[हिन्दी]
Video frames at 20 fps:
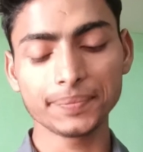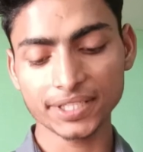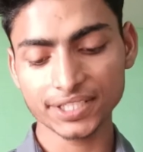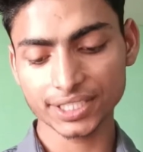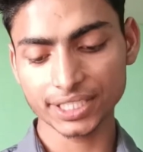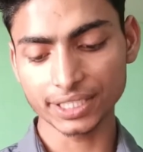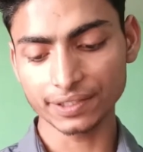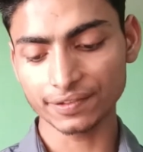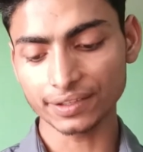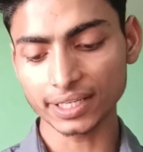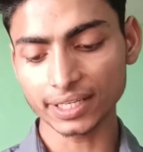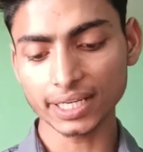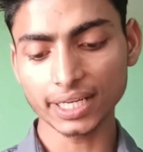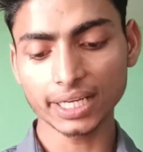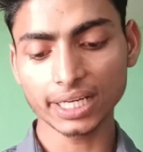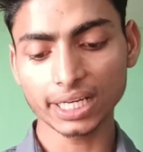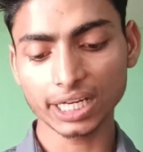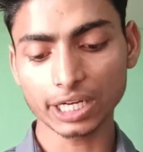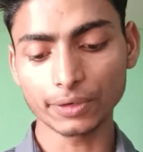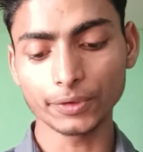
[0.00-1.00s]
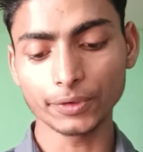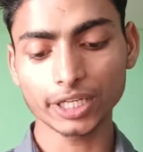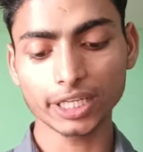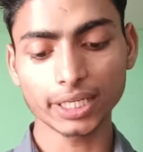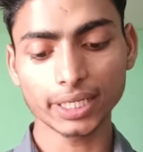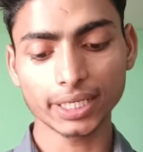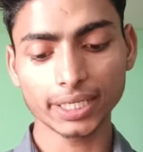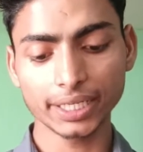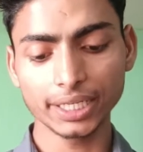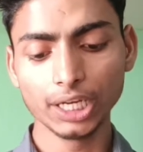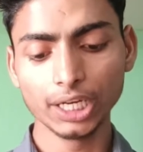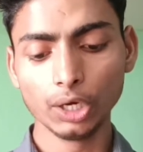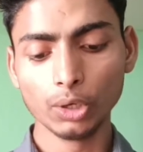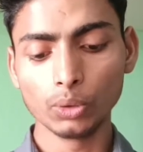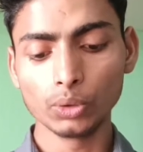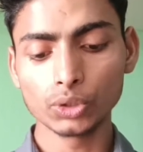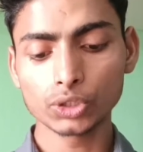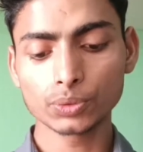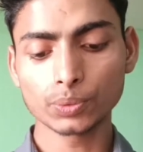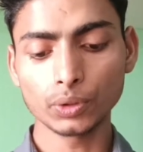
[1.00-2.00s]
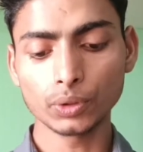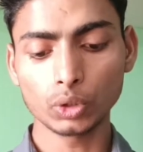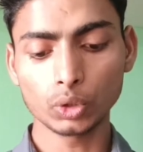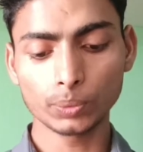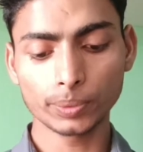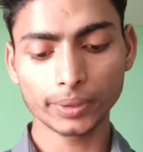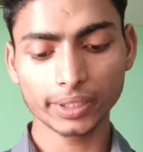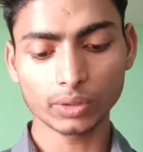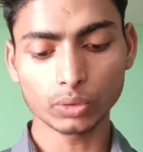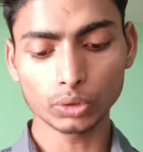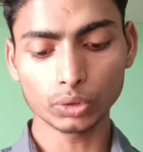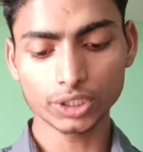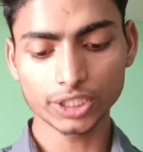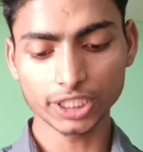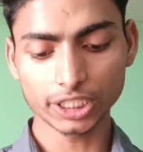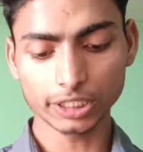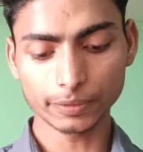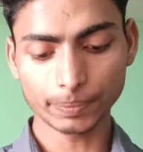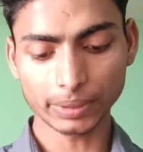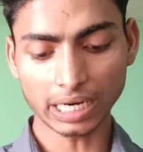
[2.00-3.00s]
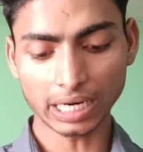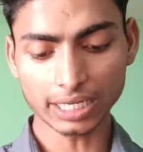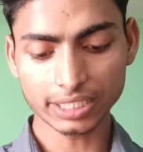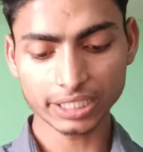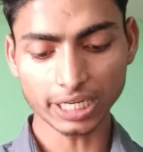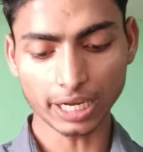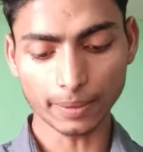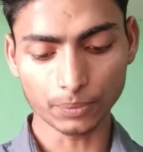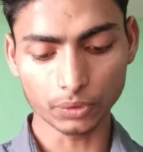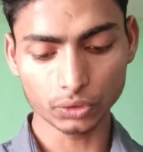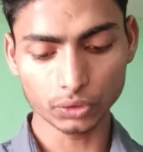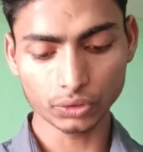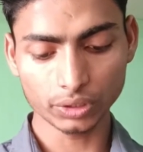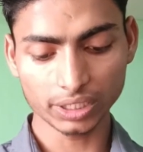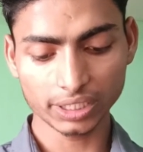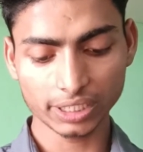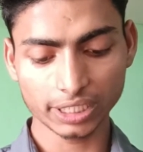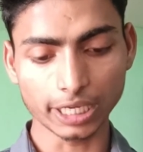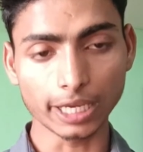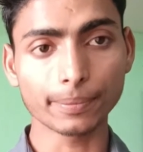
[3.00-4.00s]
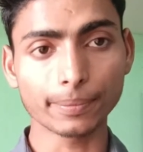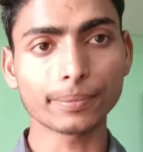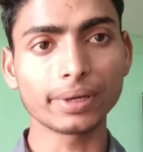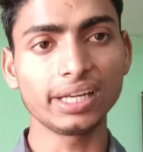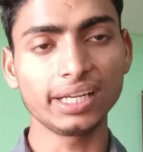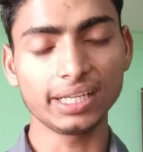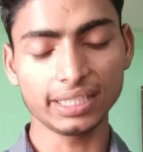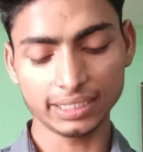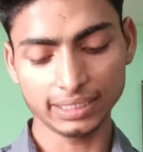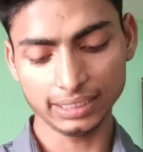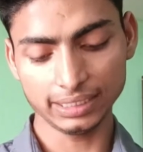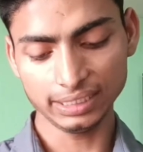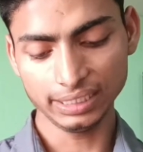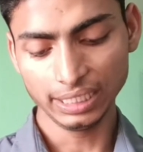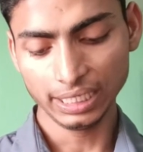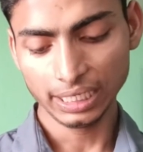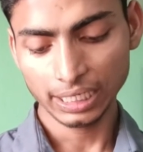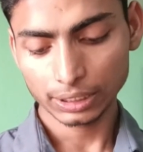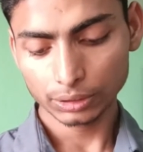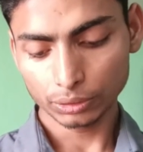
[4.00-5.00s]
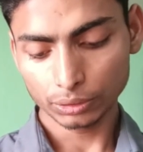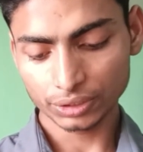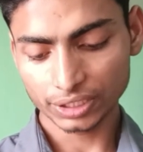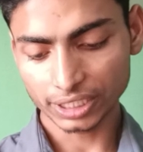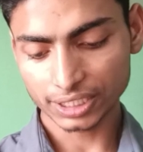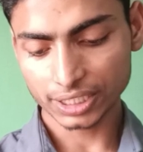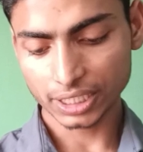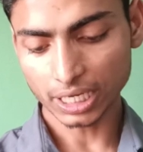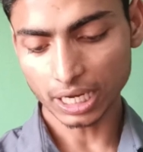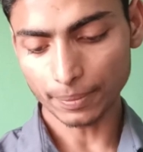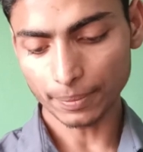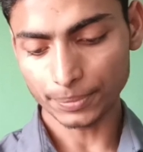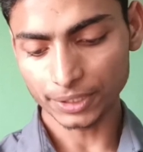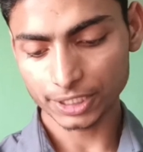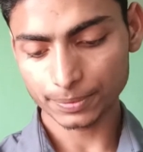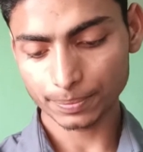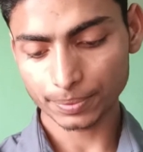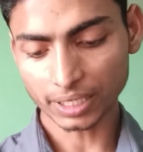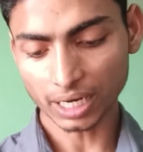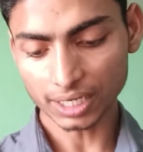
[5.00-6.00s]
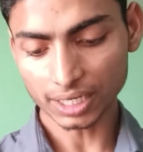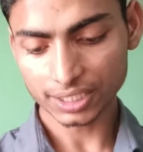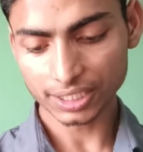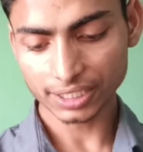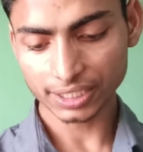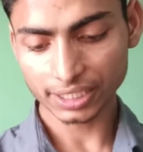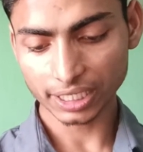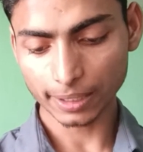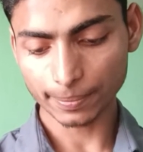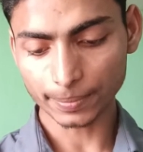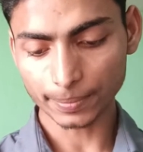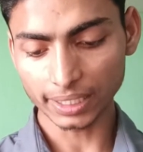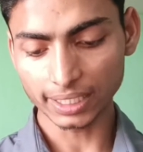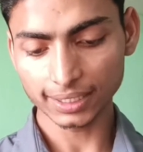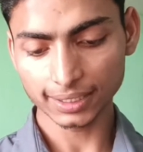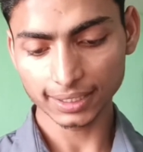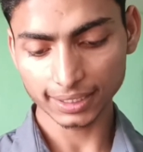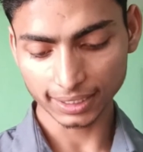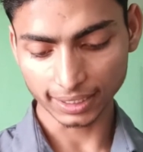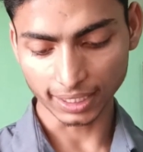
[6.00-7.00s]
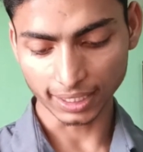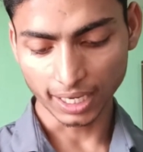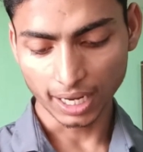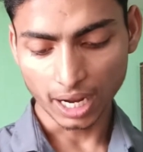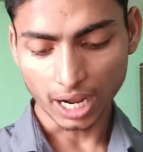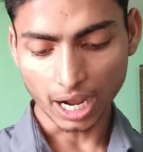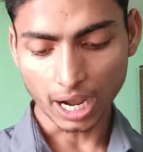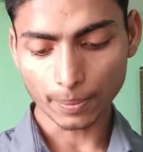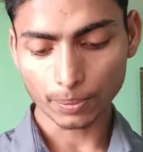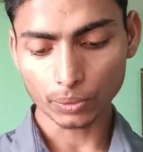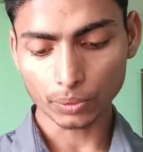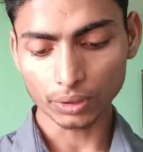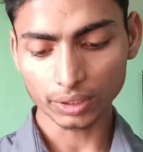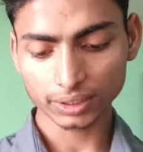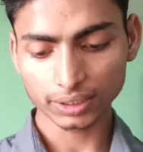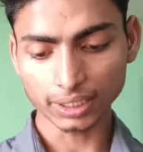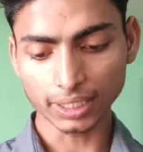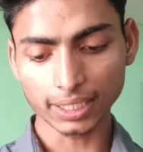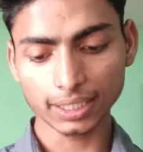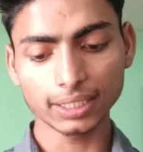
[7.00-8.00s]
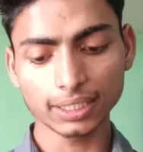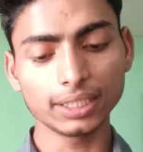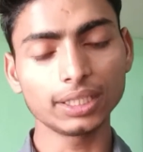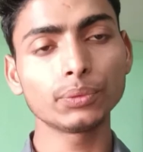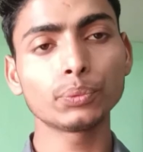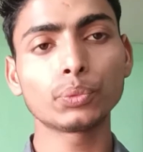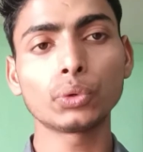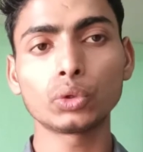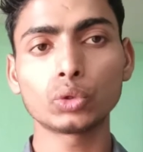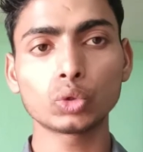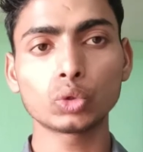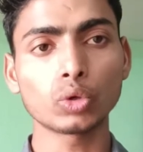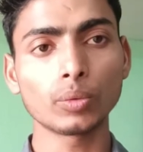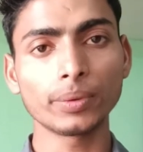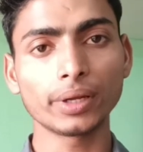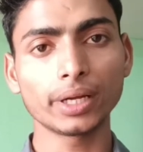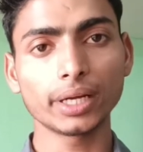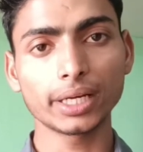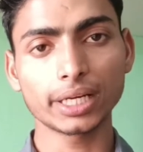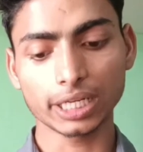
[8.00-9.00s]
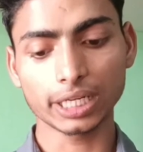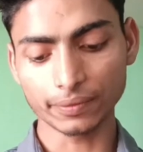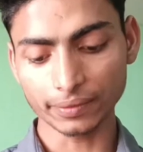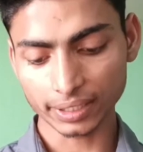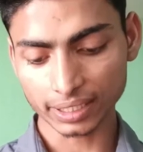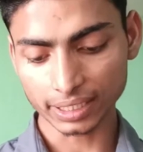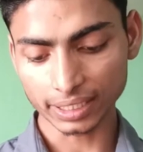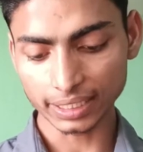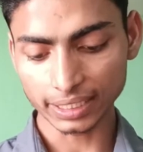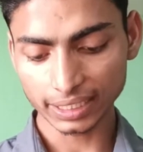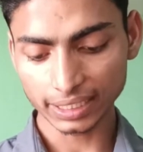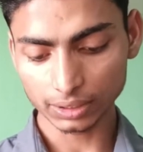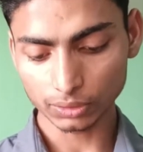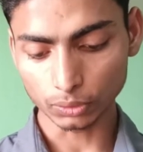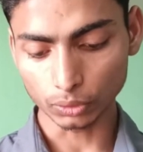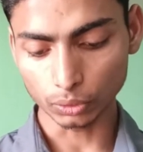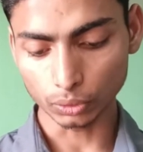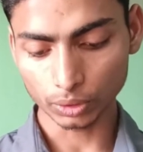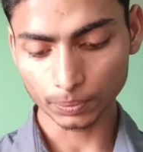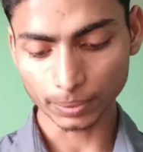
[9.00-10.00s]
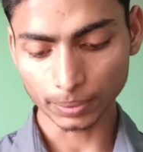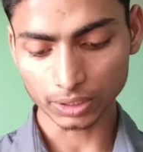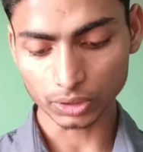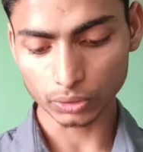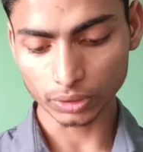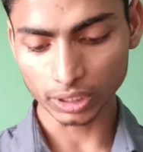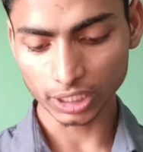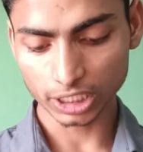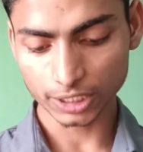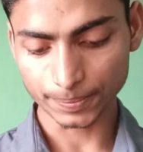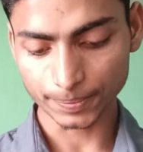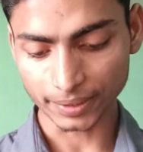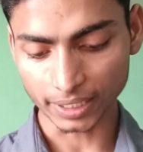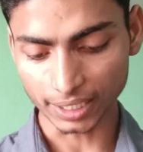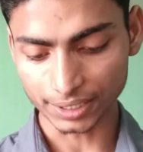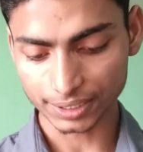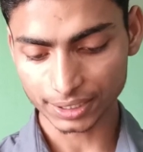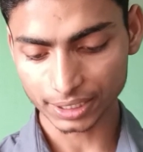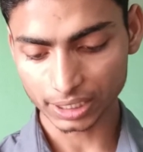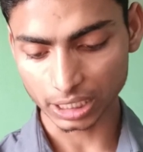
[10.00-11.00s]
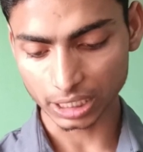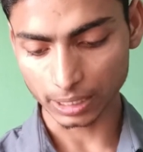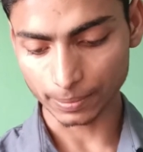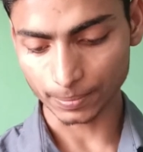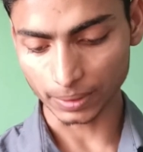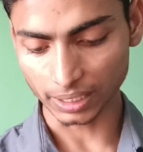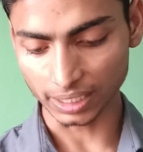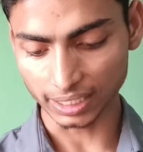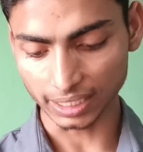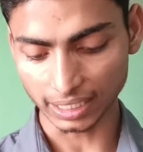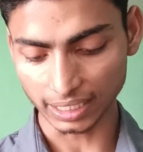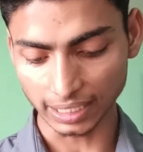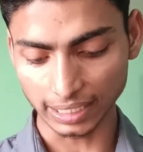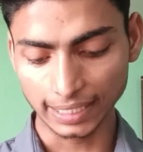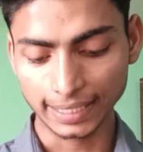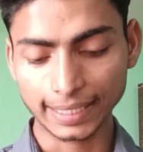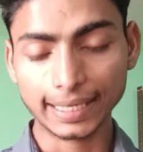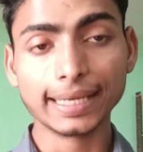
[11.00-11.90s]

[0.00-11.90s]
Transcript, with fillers: में सेव करना है रिकवर करके उस फ़ोटो पर कुछ इस प्रकार से आपको जो है टैप कर लेना है तो जैसे आप इस प्रकार से टैप कर लेते हैं आपको लगता है कि इन फ़ोटो को मैंने रिकवर करना है तो उन पर जो है इस प्रकार से टैप कर लेना है